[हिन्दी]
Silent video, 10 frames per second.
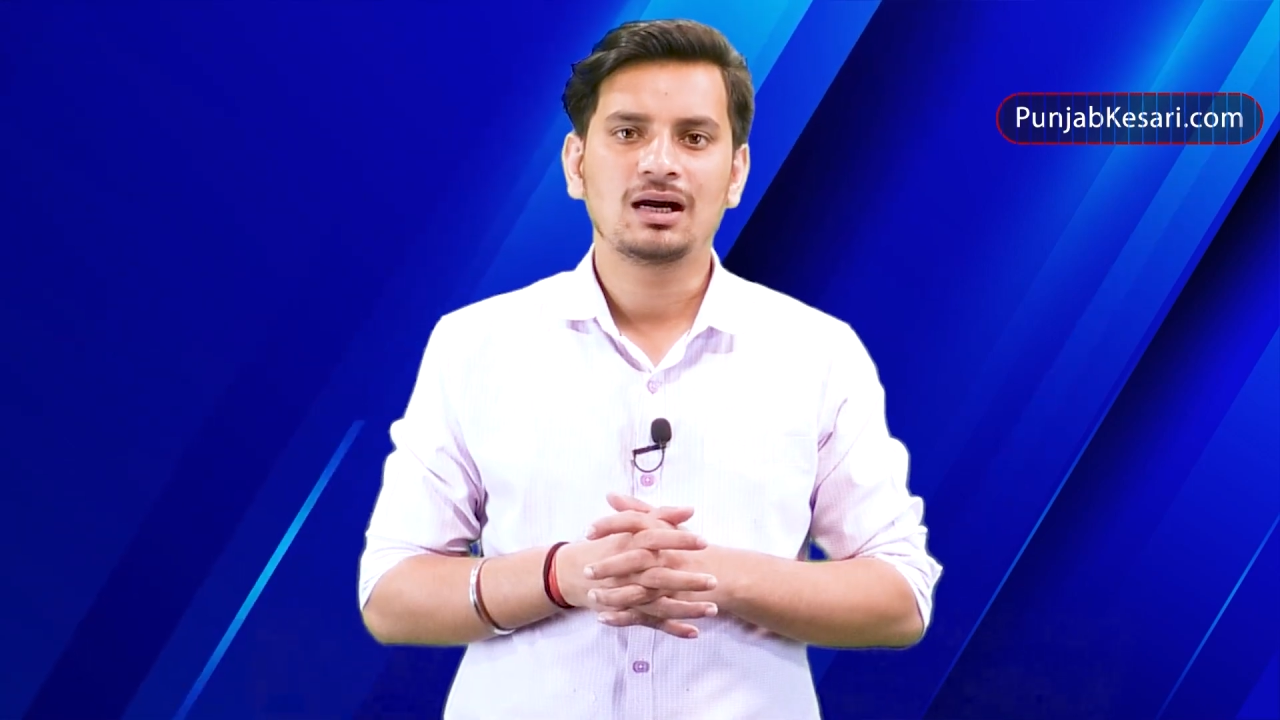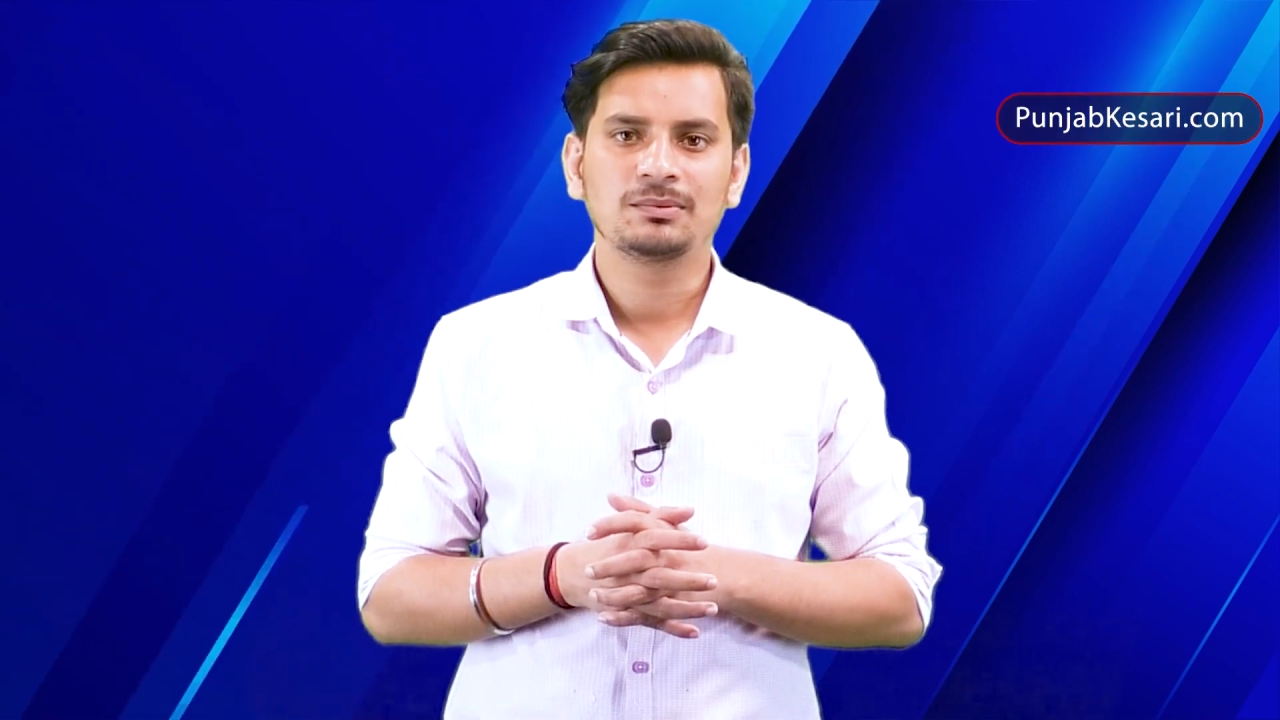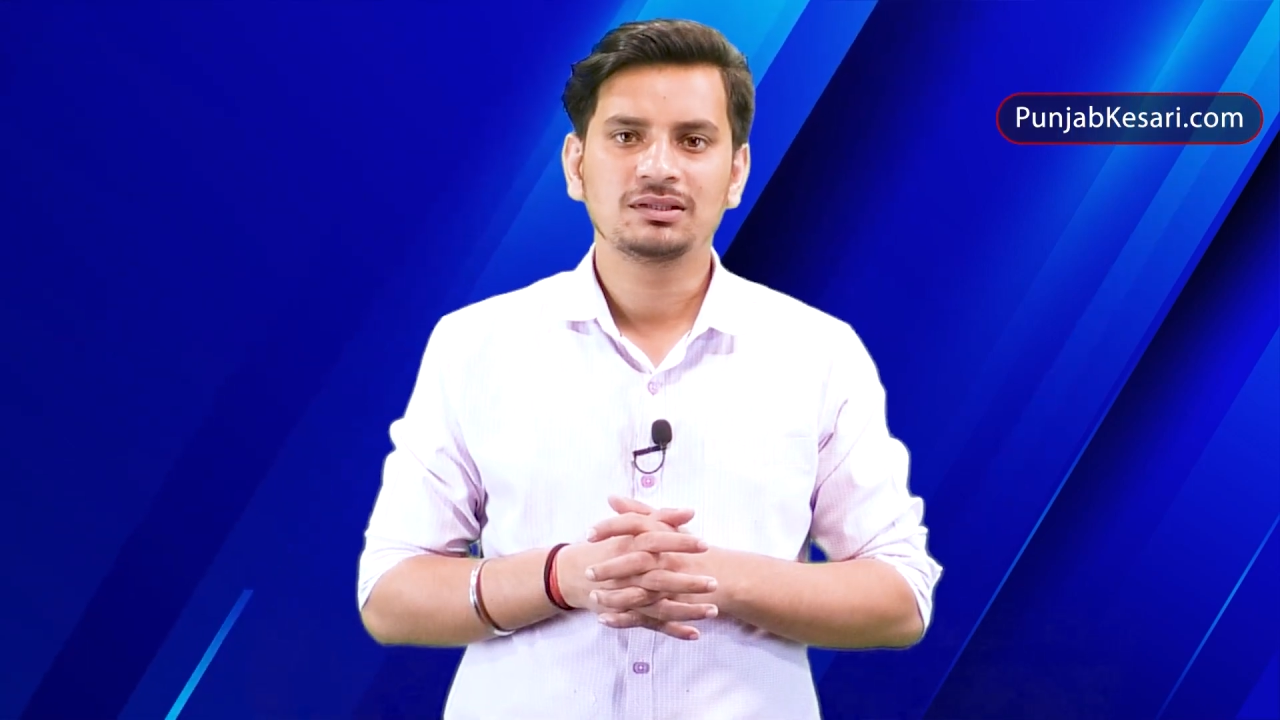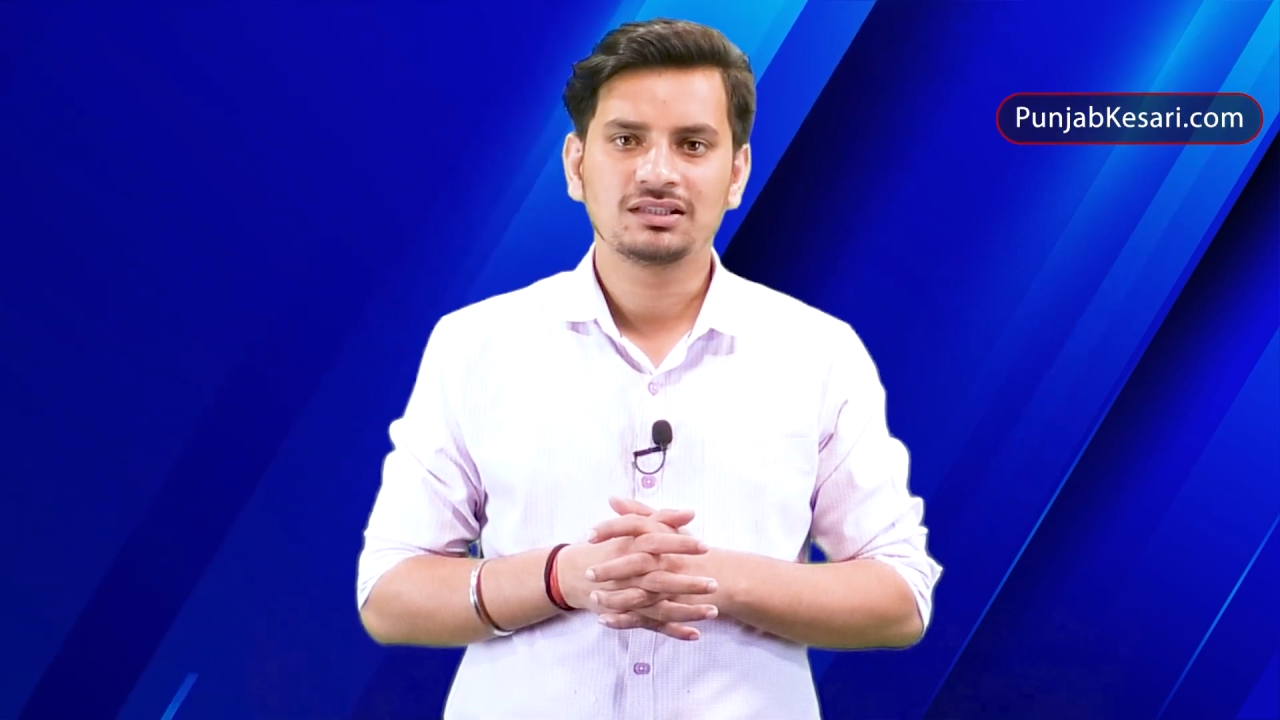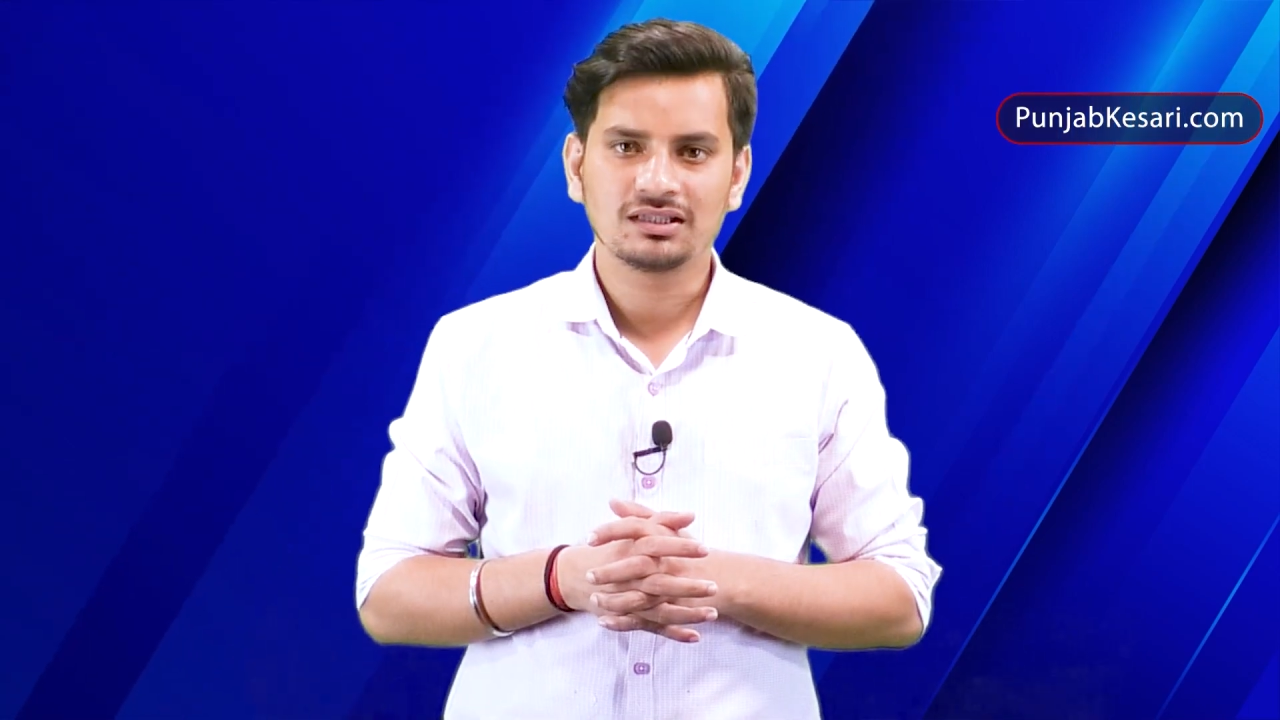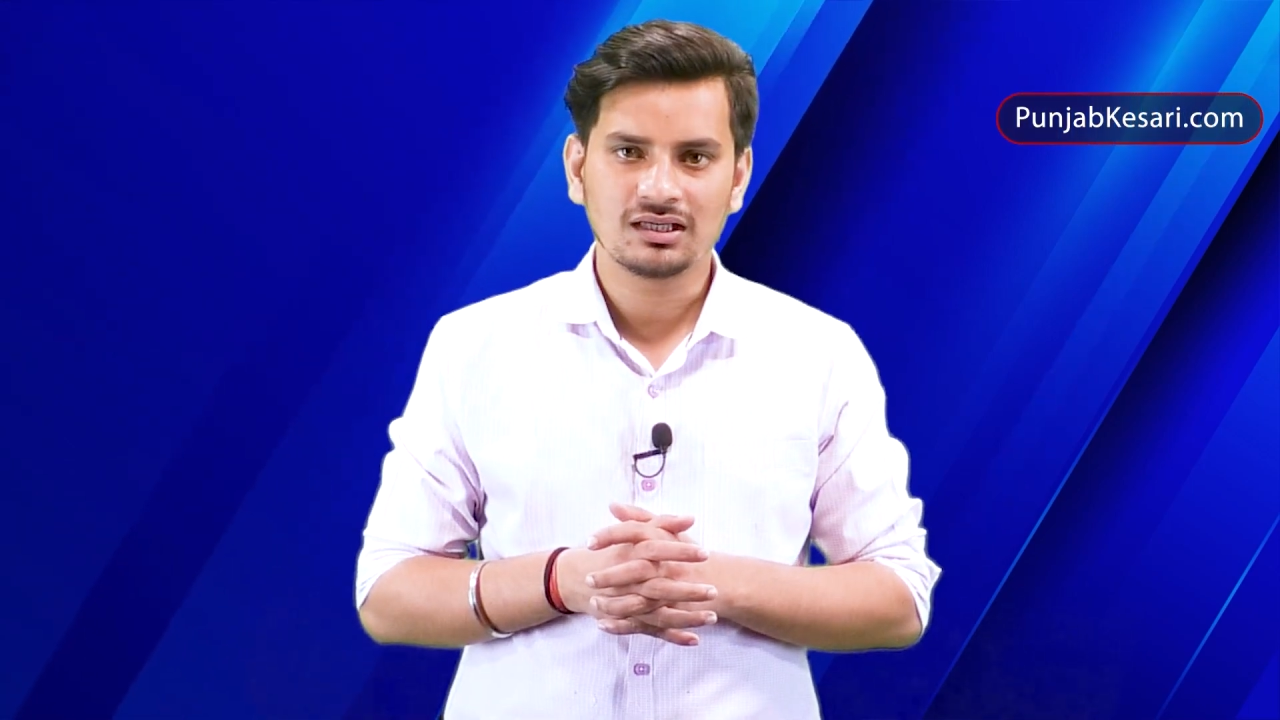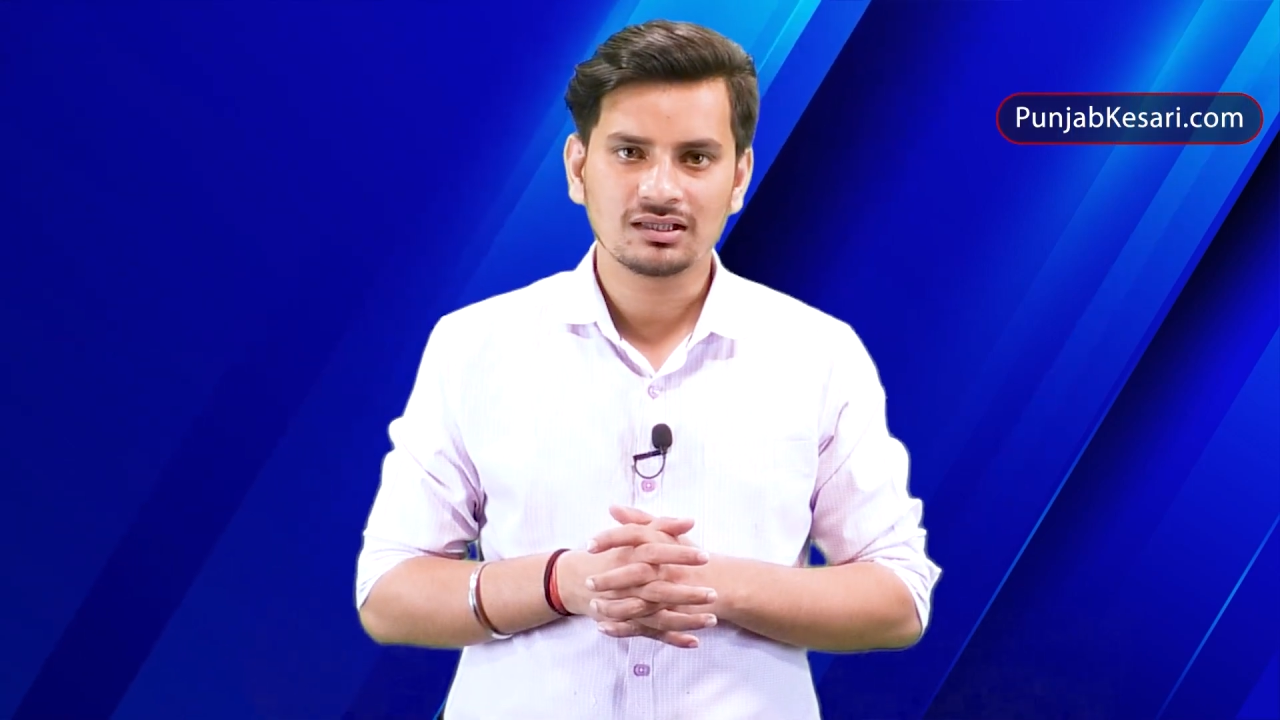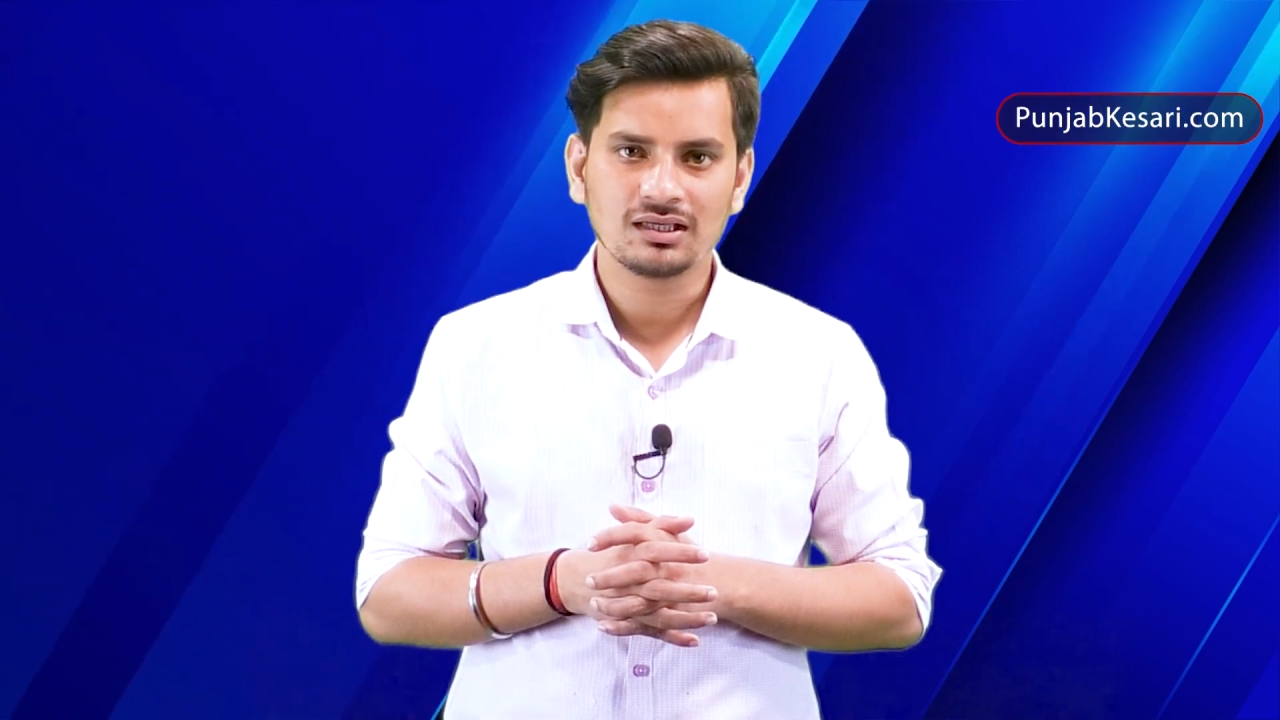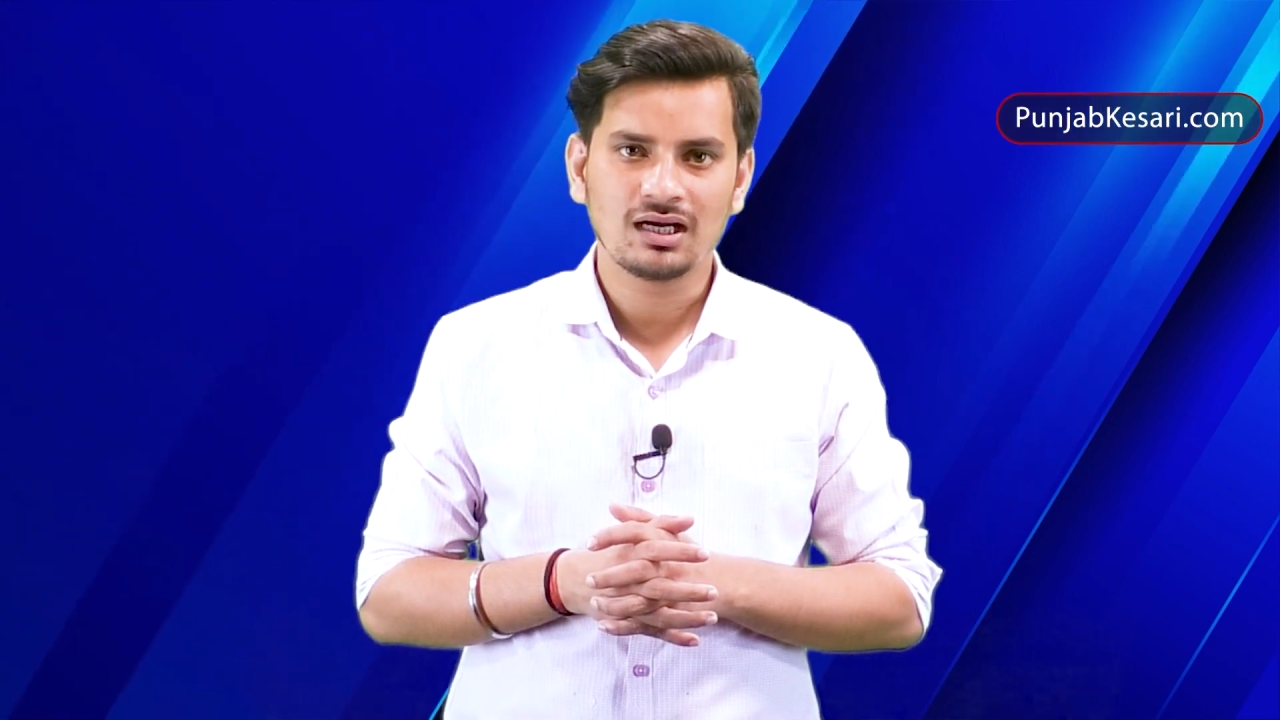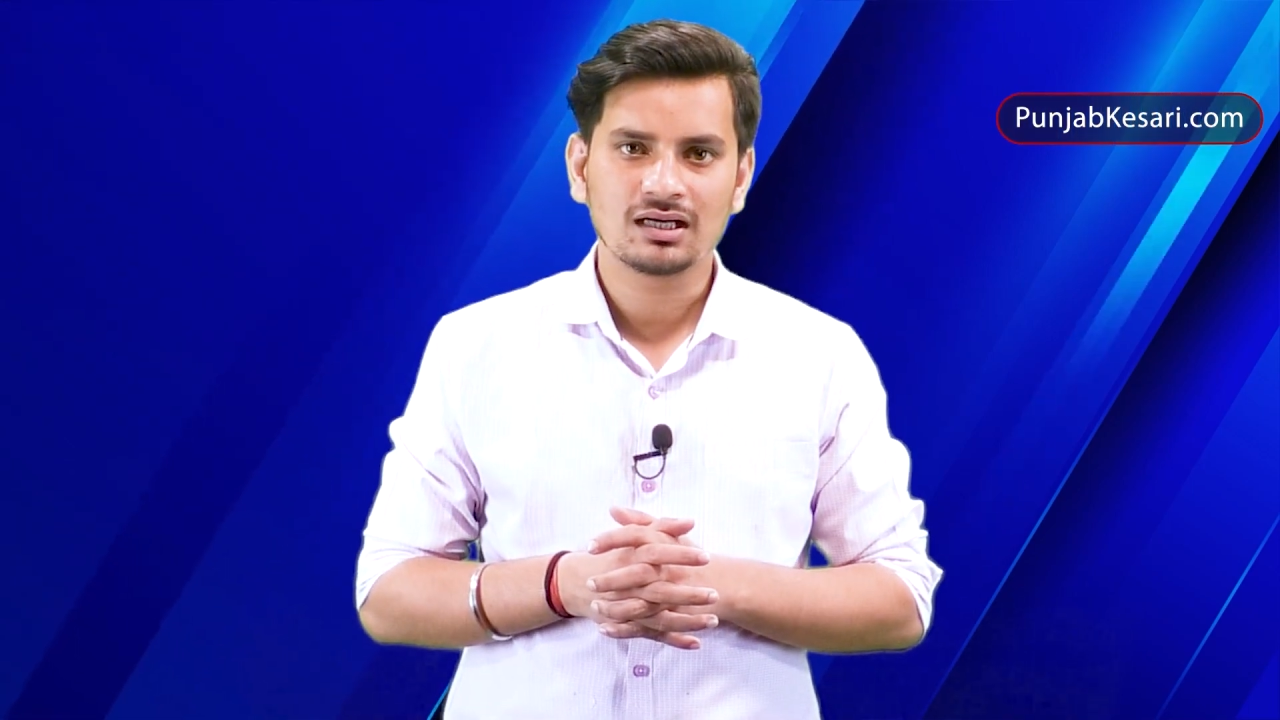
आपने देखा कि